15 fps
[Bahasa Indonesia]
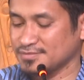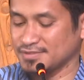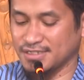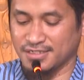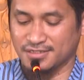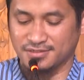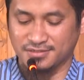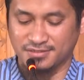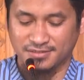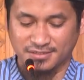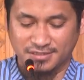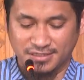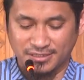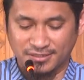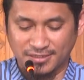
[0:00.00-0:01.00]
Ya.
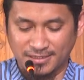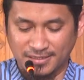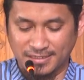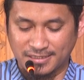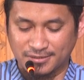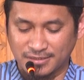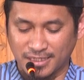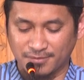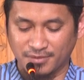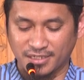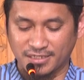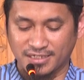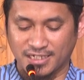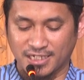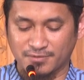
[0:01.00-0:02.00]
Itu, itu
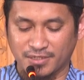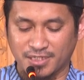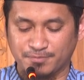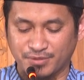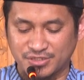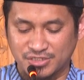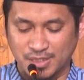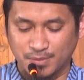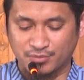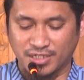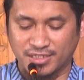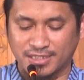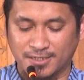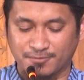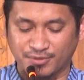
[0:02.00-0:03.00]
nama dari Al-Bari
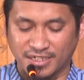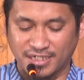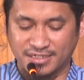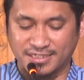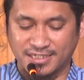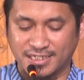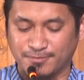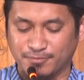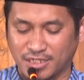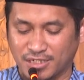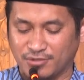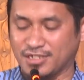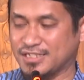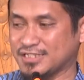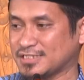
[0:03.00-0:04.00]
pencipta tanpa ada yang
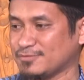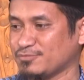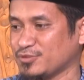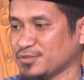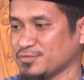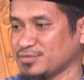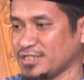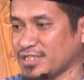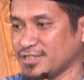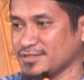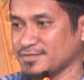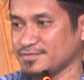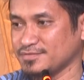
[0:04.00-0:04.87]
mengawali sebelumnya.